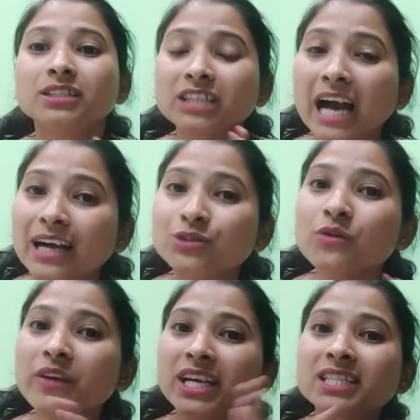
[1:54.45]

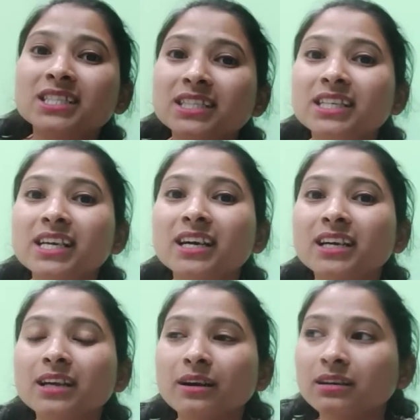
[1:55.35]
400 वैकेंसीज की
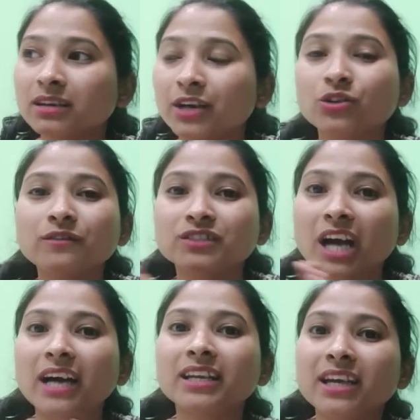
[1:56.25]
अगर कट ऑफ
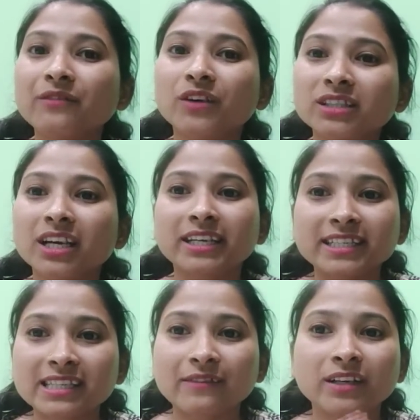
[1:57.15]
जा रही है
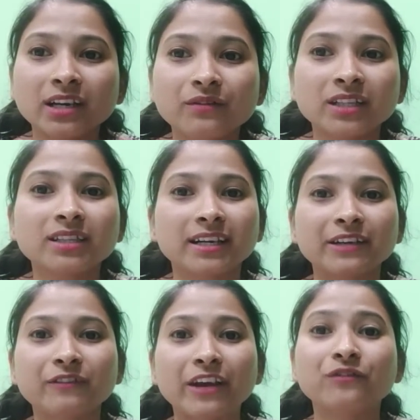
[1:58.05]
137 या
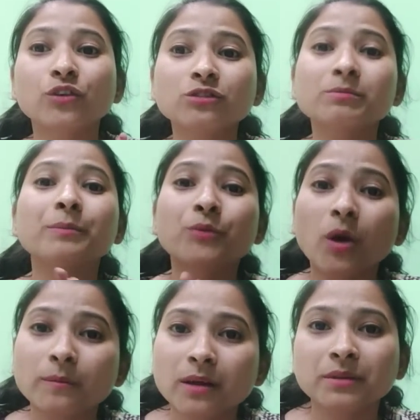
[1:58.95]
135 तो उसमें
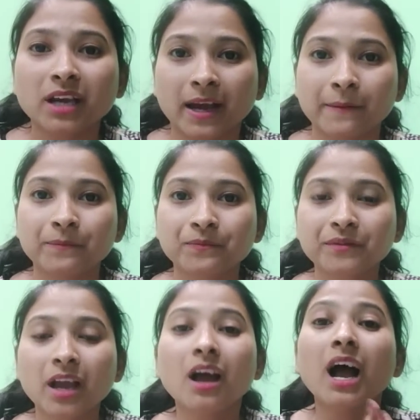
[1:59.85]
प्रॉब्लम क्या है
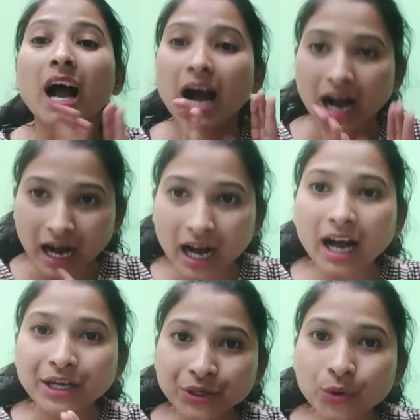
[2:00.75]
हाँ
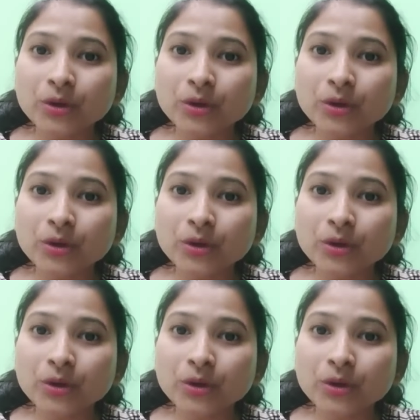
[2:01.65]
आई नो